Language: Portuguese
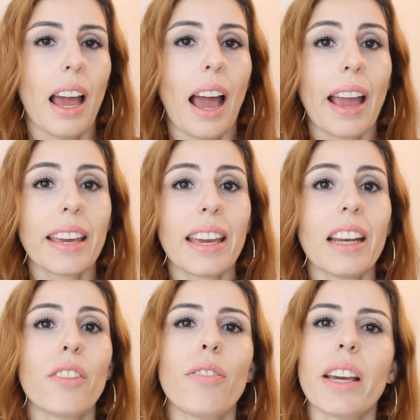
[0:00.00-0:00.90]
aí
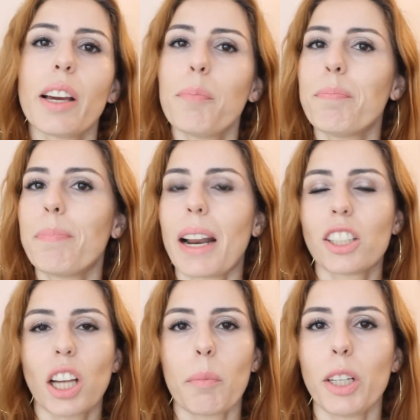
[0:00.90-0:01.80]
ele fica
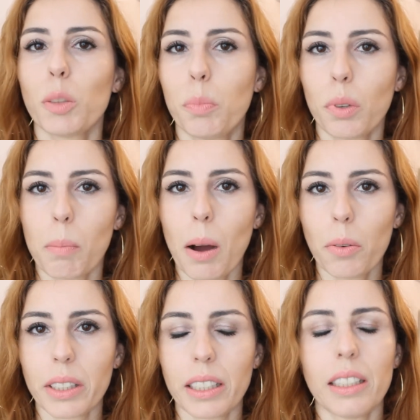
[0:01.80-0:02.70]
praticamente pura
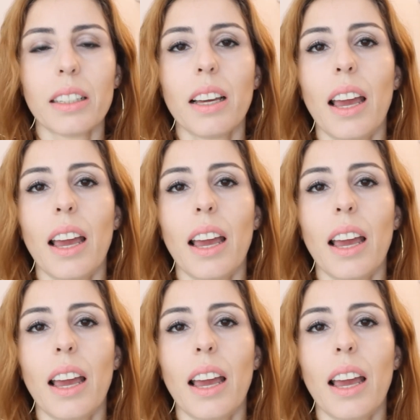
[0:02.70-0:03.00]
baunilha.